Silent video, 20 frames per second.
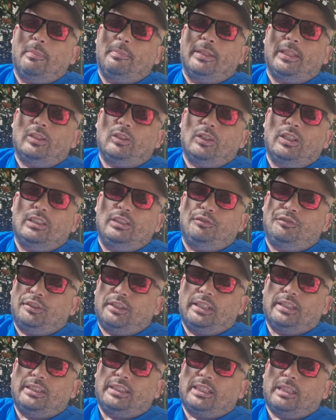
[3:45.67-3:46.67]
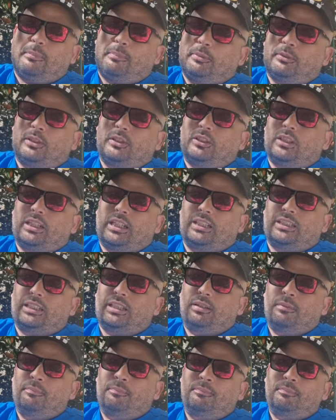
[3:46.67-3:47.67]
piccola differenza che ha portato a casa
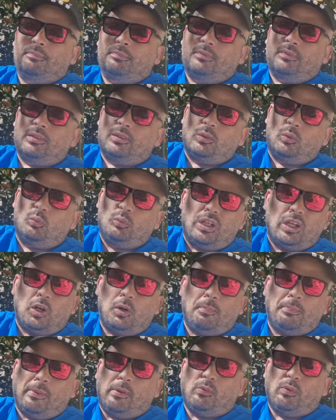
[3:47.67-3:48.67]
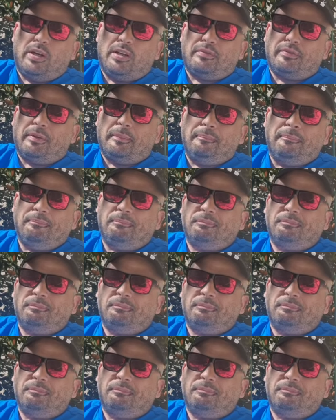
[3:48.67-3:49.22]
una Coppa UEFA.